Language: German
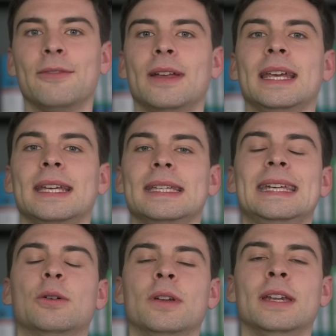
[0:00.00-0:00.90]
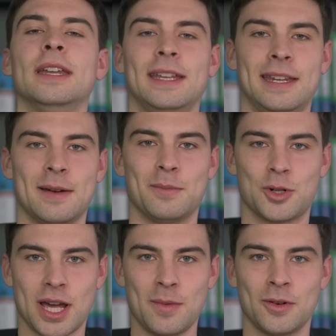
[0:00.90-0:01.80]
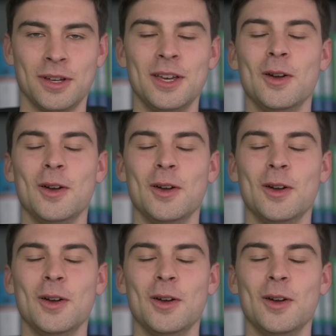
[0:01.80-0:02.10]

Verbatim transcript: verlinke ich dir unten in der Beschreibung.